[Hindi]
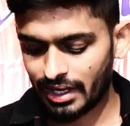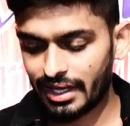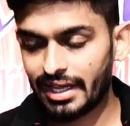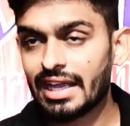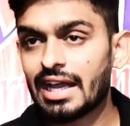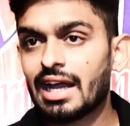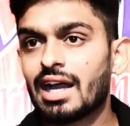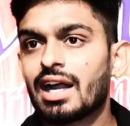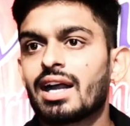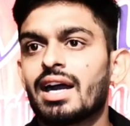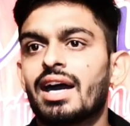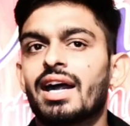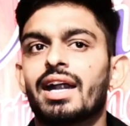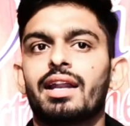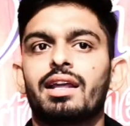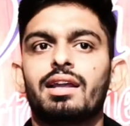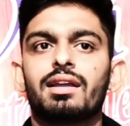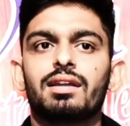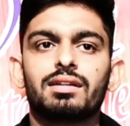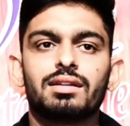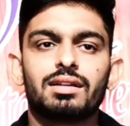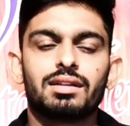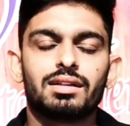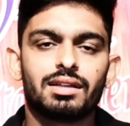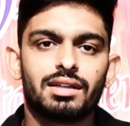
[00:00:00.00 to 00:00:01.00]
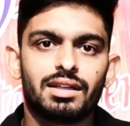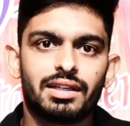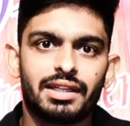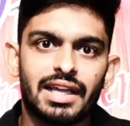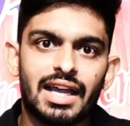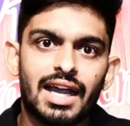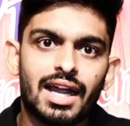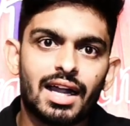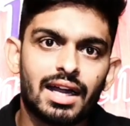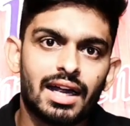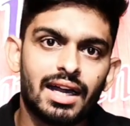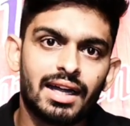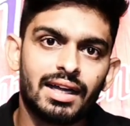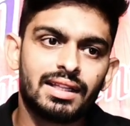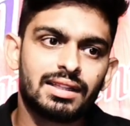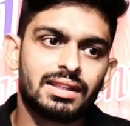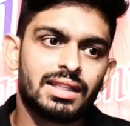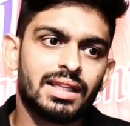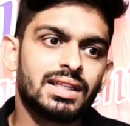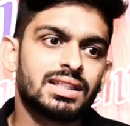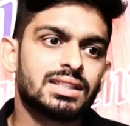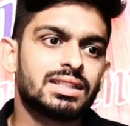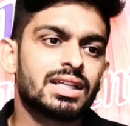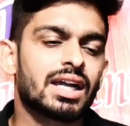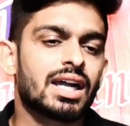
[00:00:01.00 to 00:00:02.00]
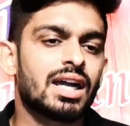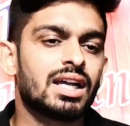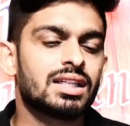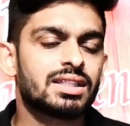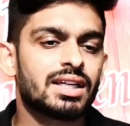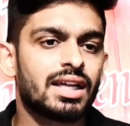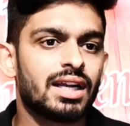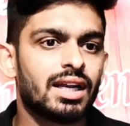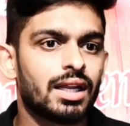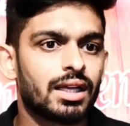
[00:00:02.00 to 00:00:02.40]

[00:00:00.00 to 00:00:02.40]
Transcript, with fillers: या कहानी या कहानी तीन जगह चल